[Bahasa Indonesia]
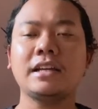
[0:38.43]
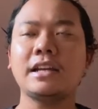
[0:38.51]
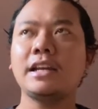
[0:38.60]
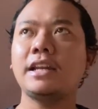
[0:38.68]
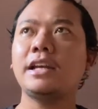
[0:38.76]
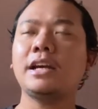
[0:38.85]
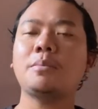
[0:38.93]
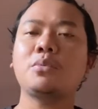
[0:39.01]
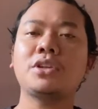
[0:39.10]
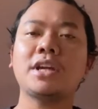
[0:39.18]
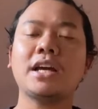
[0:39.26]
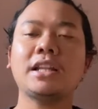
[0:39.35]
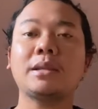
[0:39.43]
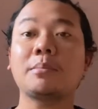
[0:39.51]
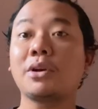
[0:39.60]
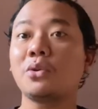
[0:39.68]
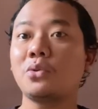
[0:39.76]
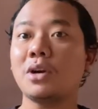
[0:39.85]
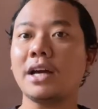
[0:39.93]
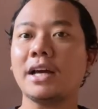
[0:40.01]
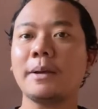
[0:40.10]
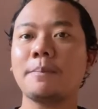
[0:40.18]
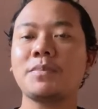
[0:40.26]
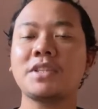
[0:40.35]
Dan ini kepunyaan temen gua,
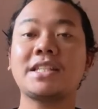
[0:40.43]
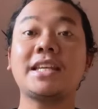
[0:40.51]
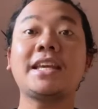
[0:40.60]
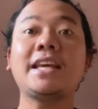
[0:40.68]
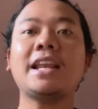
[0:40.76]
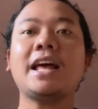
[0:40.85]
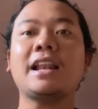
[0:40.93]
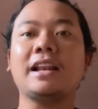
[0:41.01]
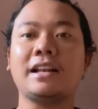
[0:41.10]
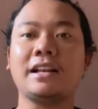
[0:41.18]
si Hilal.